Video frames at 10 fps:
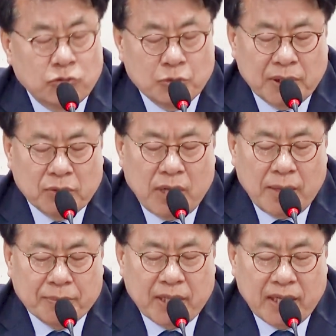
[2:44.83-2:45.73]

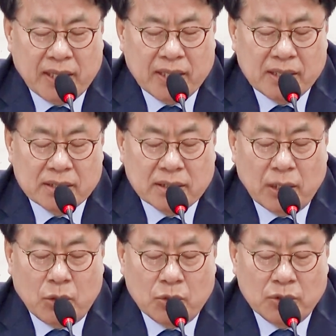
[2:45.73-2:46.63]
국민과 함께
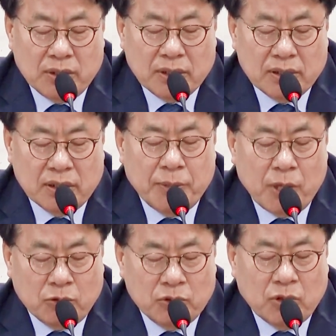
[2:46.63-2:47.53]
새로운
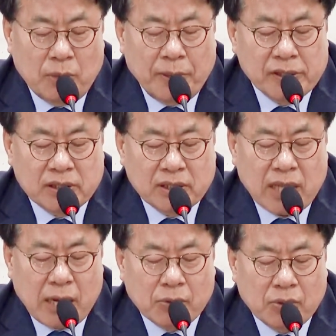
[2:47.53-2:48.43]
의병 운동을
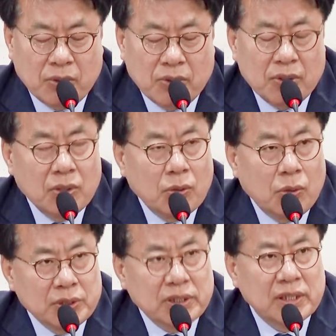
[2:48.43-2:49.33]
펼치는 각오로
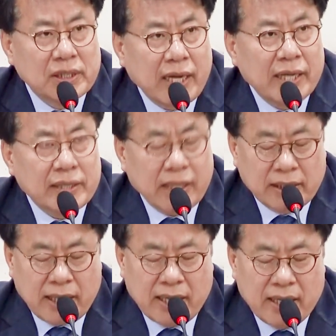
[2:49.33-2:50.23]
혼신을 다해야
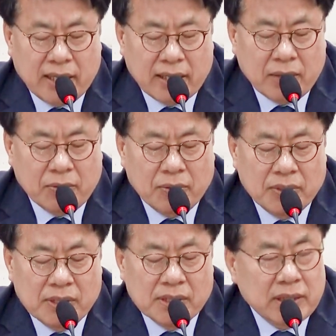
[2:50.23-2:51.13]

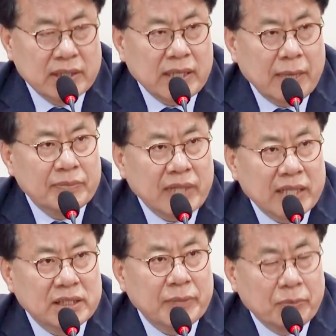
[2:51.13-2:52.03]
되겠다라고 새삼
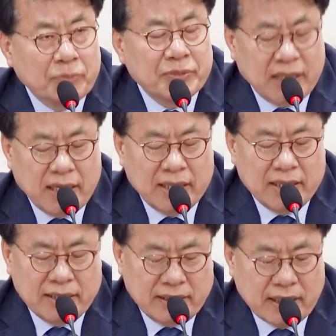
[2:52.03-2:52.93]
다짐해 봅니다.
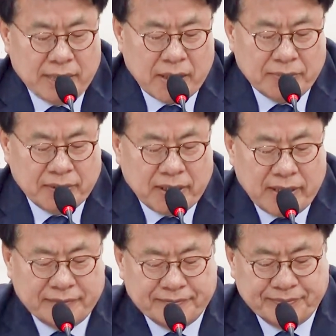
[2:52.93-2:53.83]

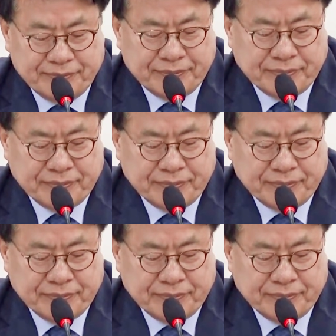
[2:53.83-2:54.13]
감사합니다.